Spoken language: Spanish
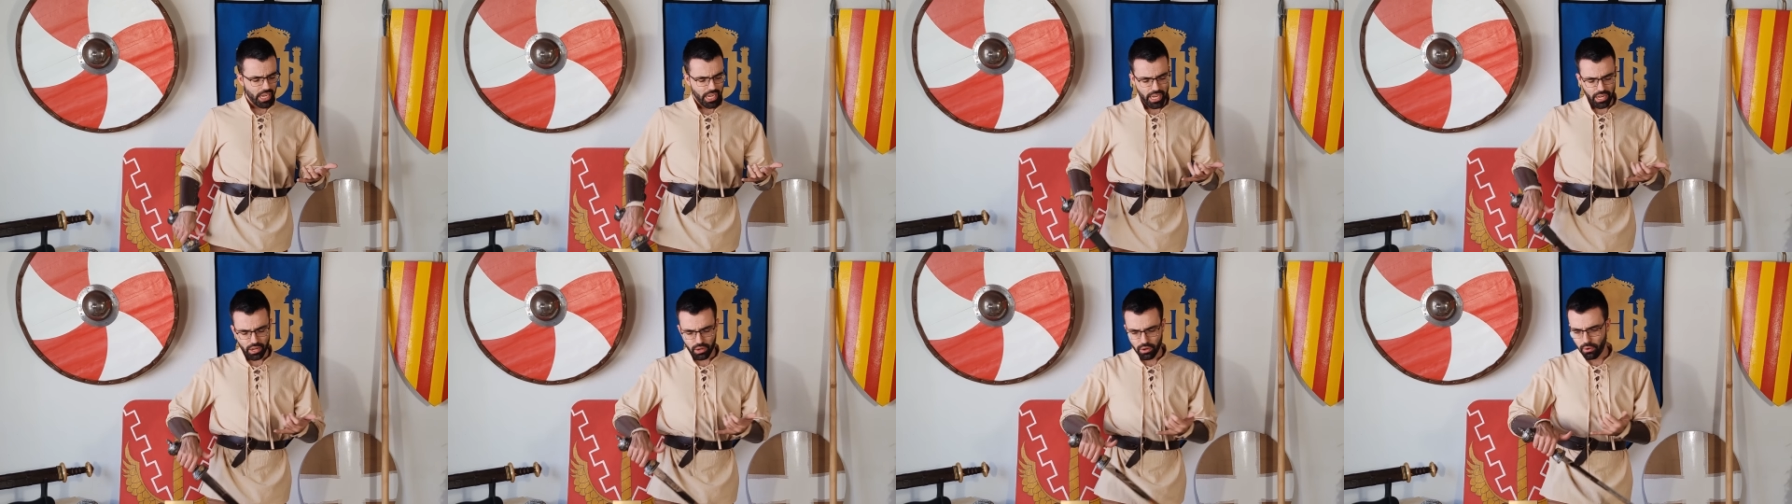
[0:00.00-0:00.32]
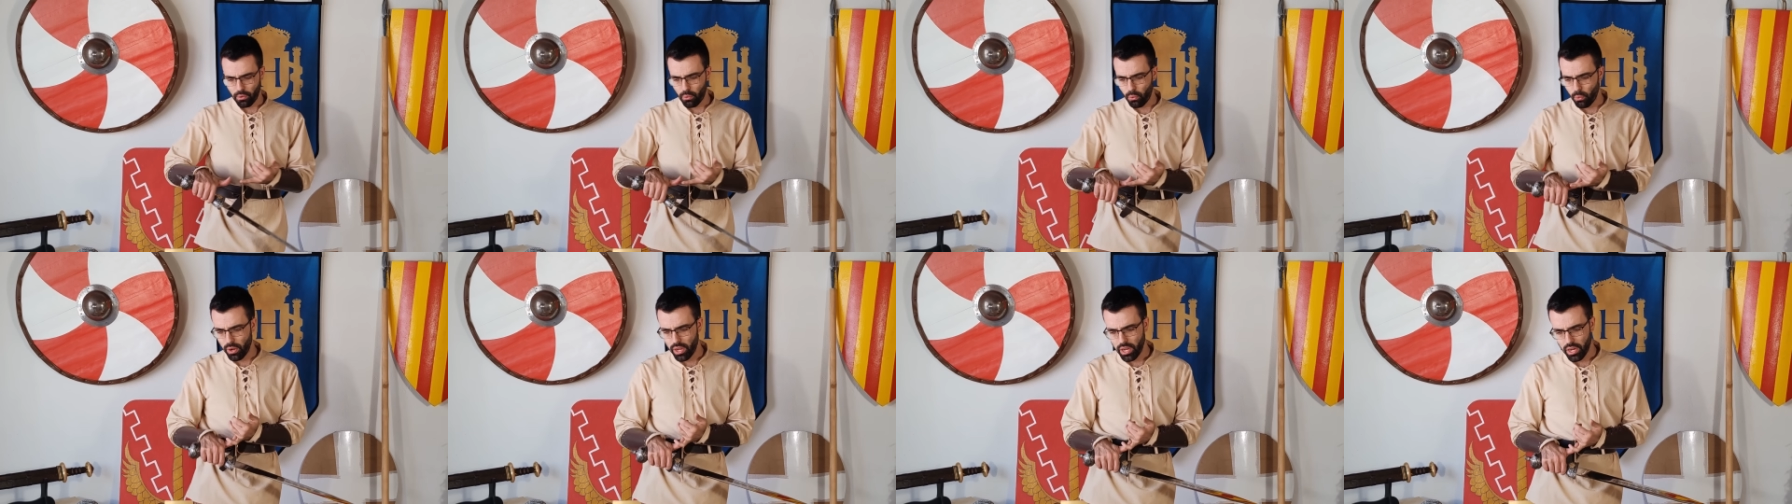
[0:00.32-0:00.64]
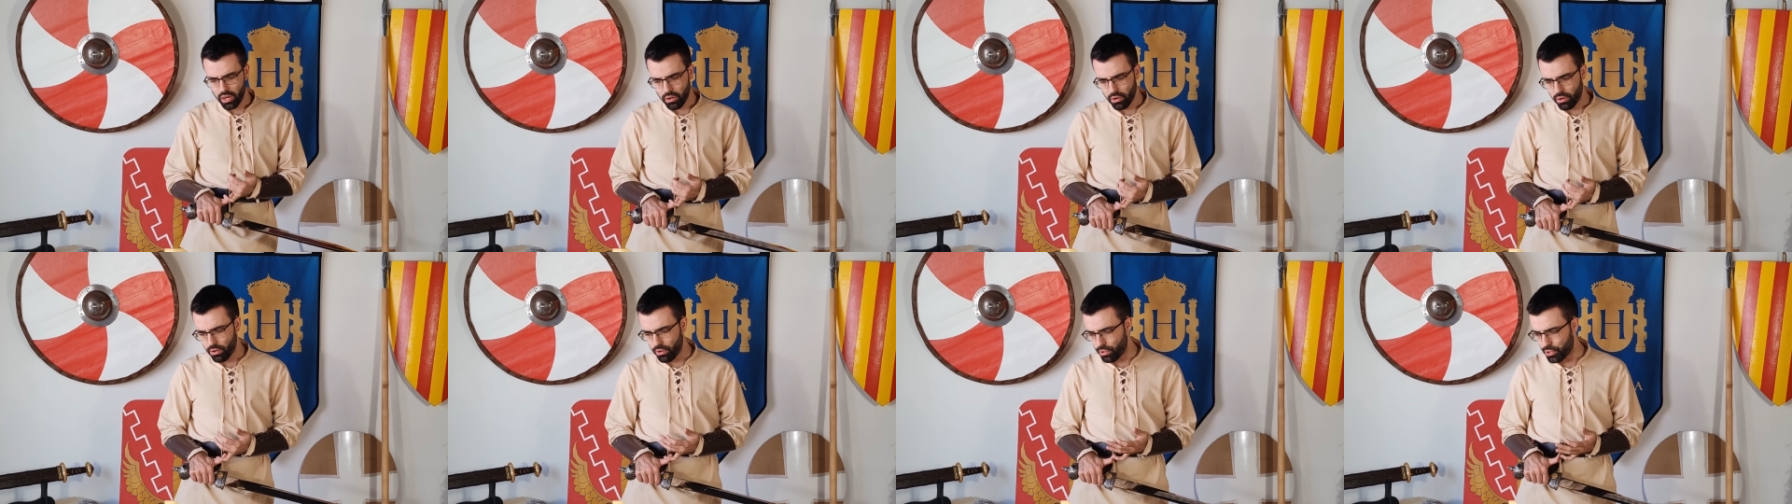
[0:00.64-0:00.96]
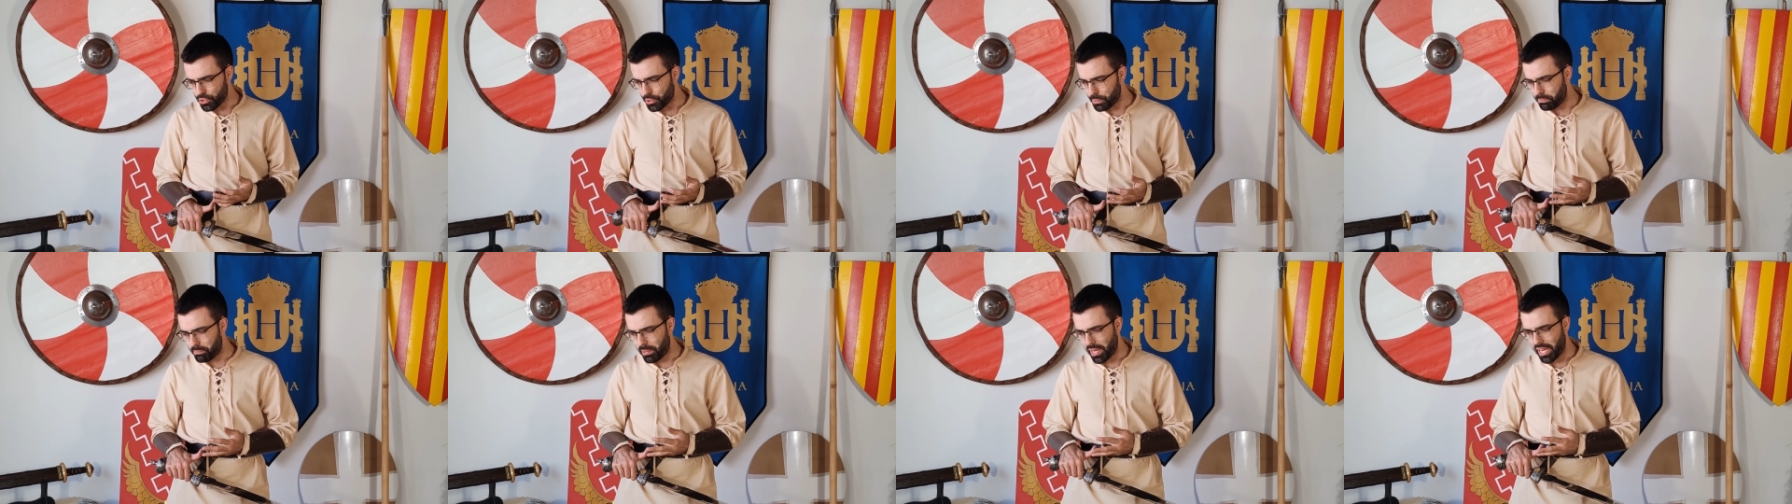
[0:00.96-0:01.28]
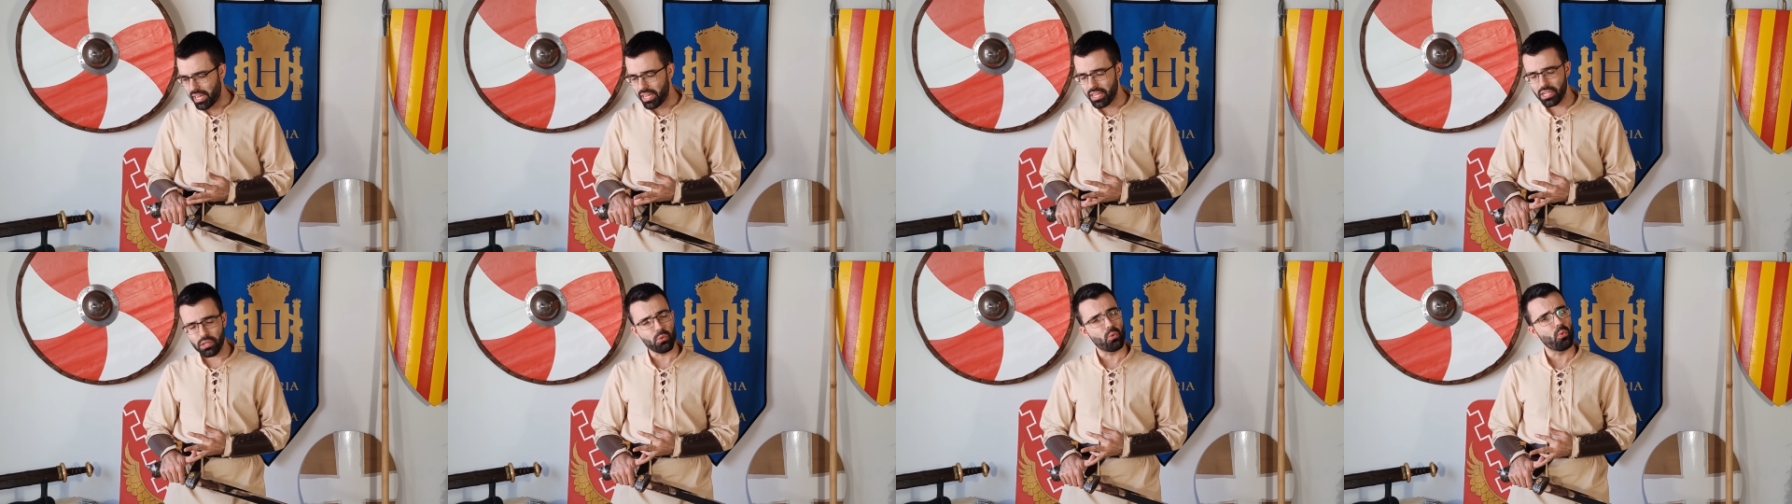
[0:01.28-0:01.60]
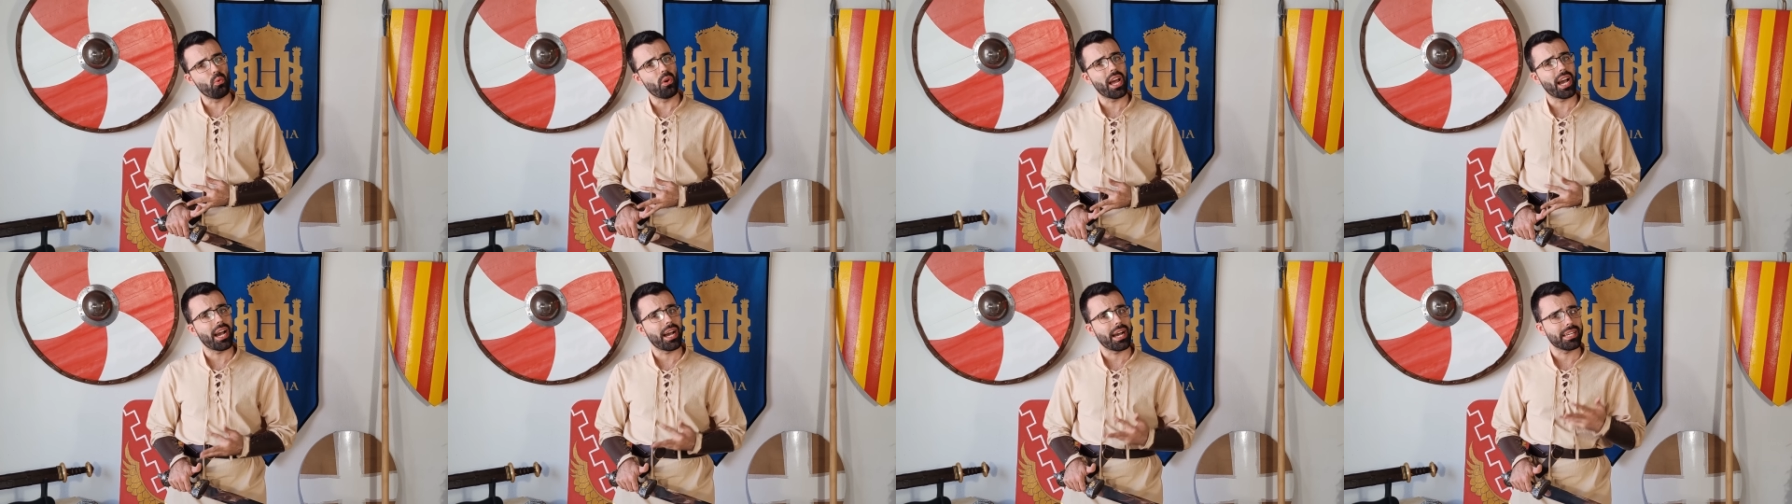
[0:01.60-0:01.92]
en juegos,
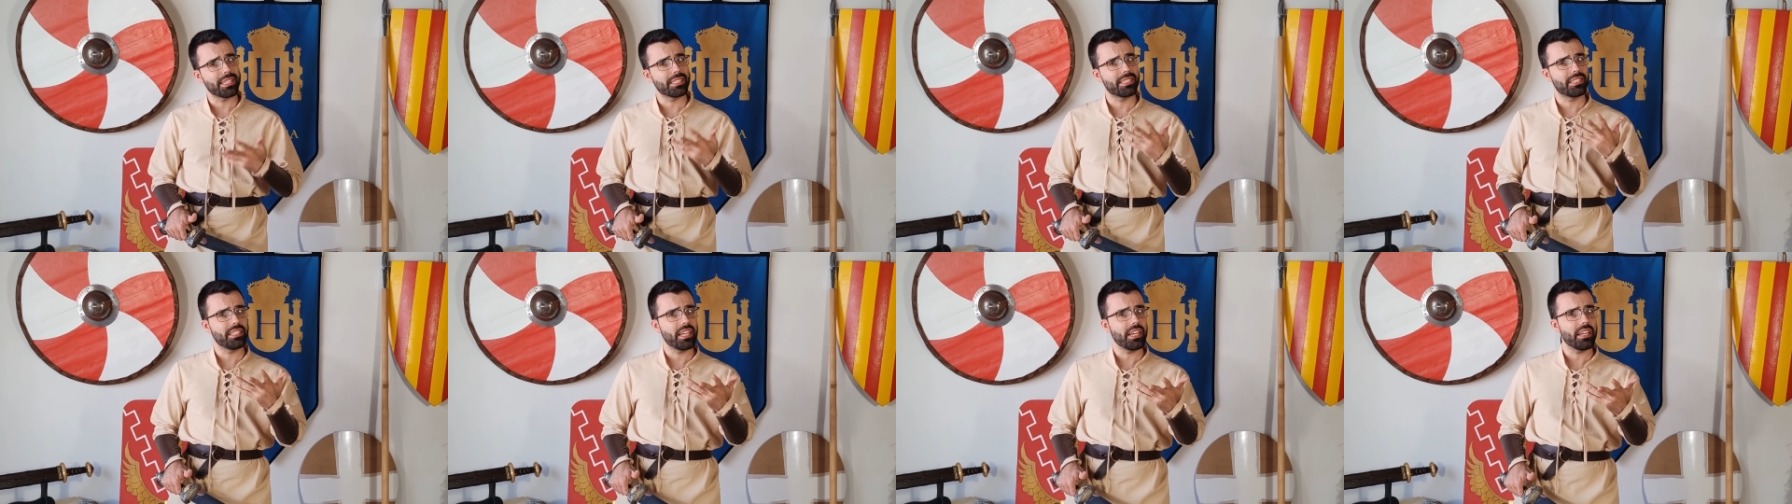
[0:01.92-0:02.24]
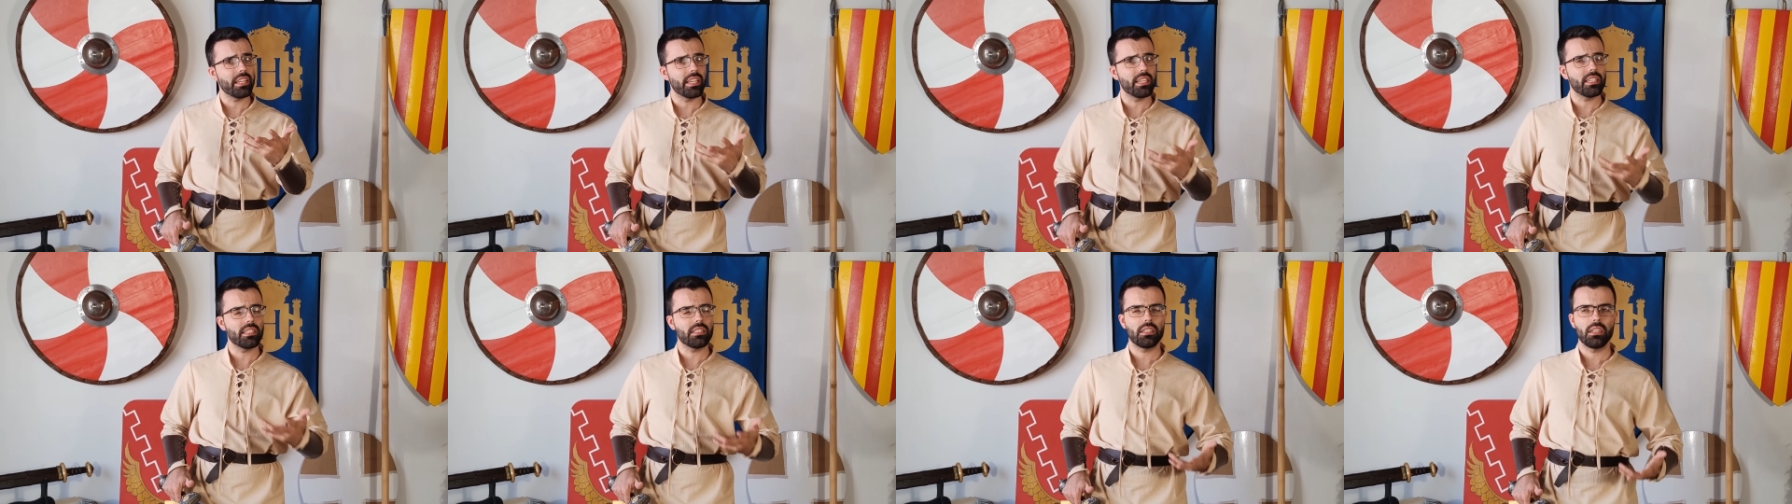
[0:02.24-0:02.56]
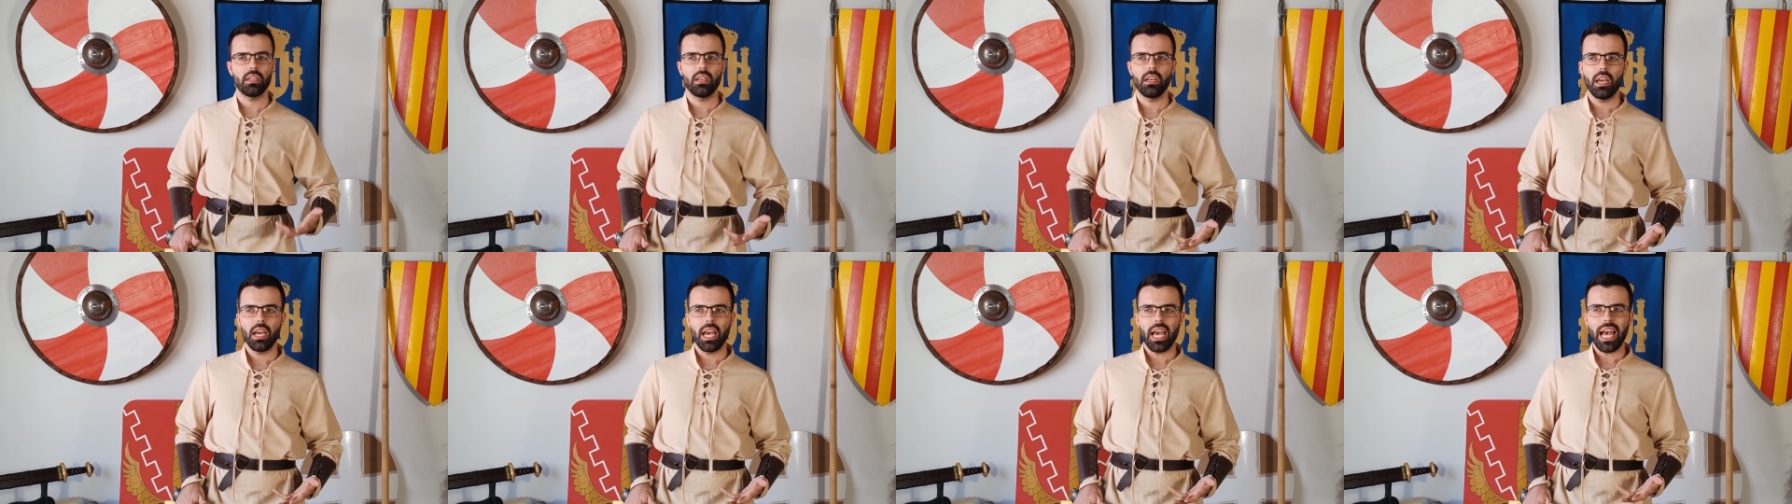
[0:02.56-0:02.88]
películas, series,